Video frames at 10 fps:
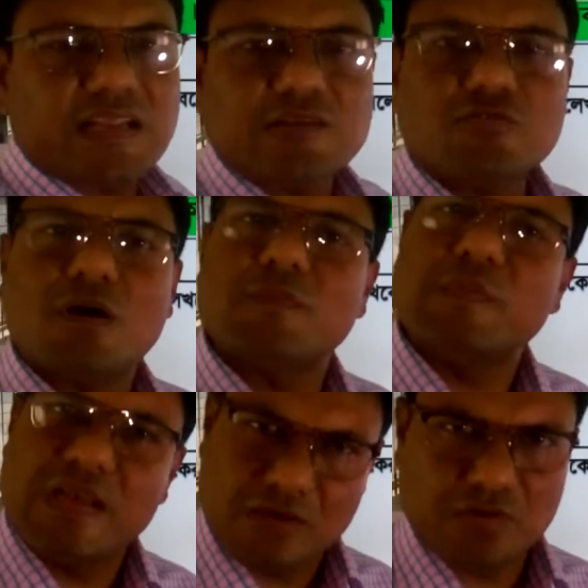শেয়ারই কিন্তু আমি
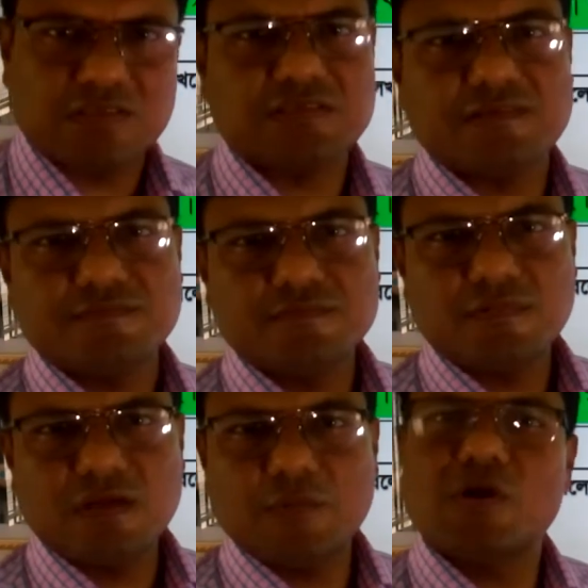বিলি করেছি
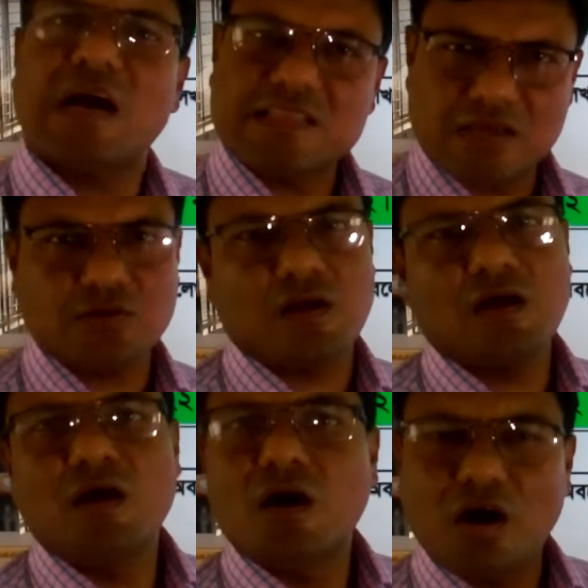এবং আদায় করা
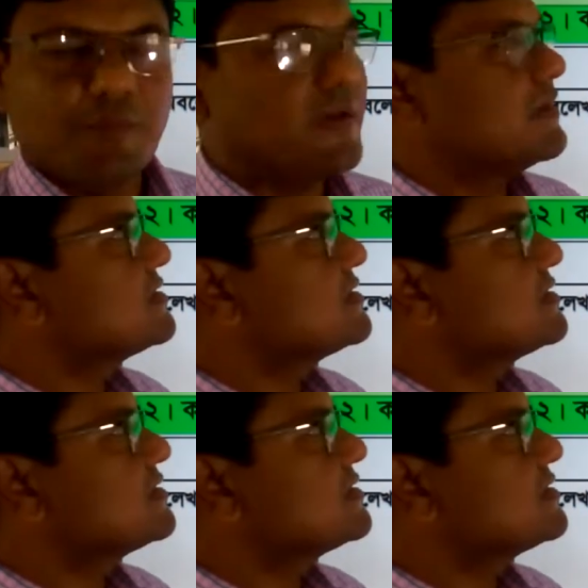হবে